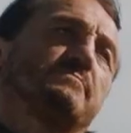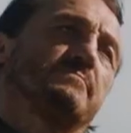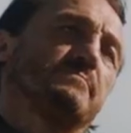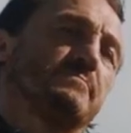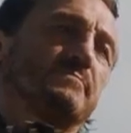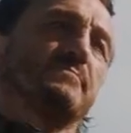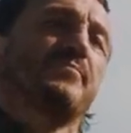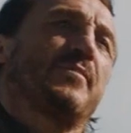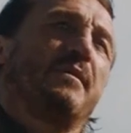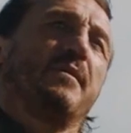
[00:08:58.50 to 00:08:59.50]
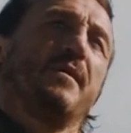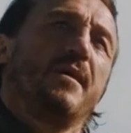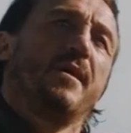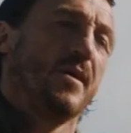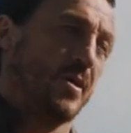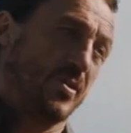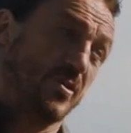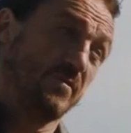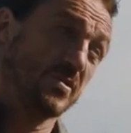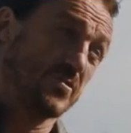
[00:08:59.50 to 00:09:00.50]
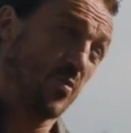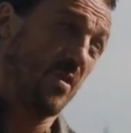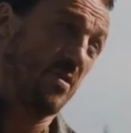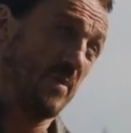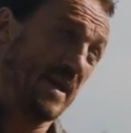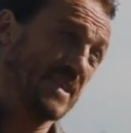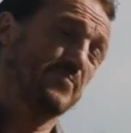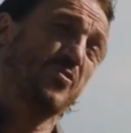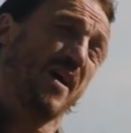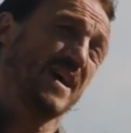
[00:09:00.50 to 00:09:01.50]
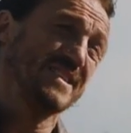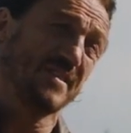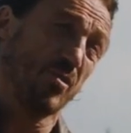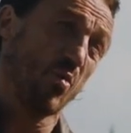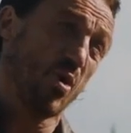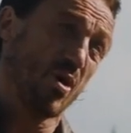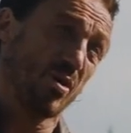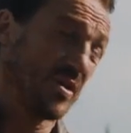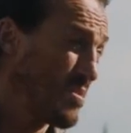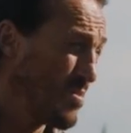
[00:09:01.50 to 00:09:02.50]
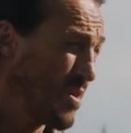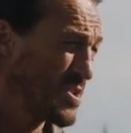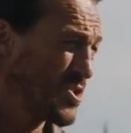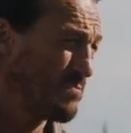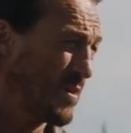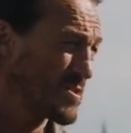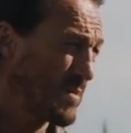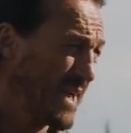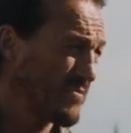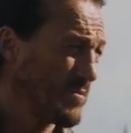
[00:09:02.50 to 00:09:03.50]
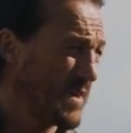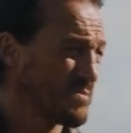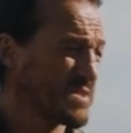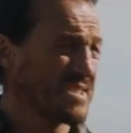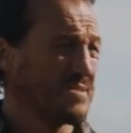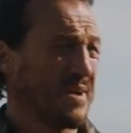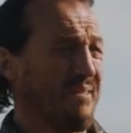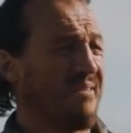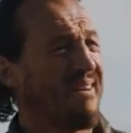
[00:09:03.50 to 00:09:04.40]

le dice que pues sí, ya tiene oro, pero no le han dado su castillo que tanto le han prometido, es que no le